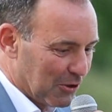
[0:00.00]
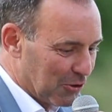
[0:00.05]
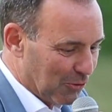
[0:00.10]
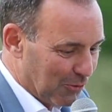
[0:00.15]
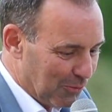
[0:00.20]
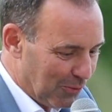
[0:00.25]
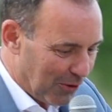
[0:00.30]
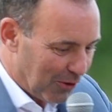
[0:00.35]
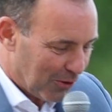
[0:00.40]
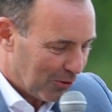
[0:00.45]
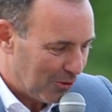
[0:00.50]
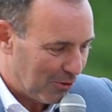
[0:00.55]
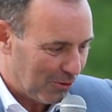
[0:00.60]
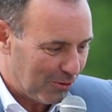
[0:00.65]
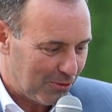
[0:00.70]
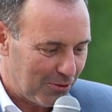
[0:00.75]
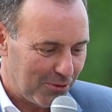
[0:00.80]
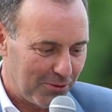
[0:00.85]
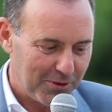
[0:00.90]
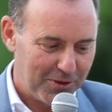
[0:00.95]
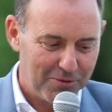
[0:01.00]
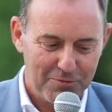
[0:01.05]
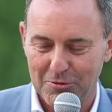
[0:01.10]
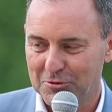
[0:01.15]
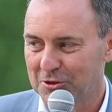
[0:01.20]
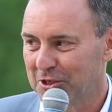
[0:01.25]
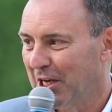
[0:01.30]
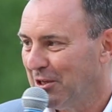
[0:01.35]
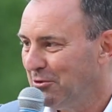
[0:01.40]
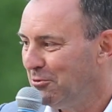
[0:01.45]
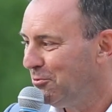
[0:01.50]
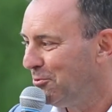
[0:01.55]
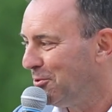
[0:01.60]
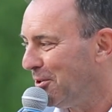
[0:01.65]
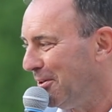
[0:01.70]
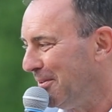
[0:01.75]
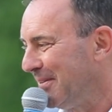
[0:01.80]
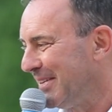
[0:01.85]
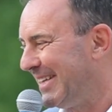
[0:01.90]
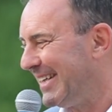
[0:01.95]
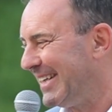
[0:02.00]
je comprends qu'il euh, faut que je gagne du temps.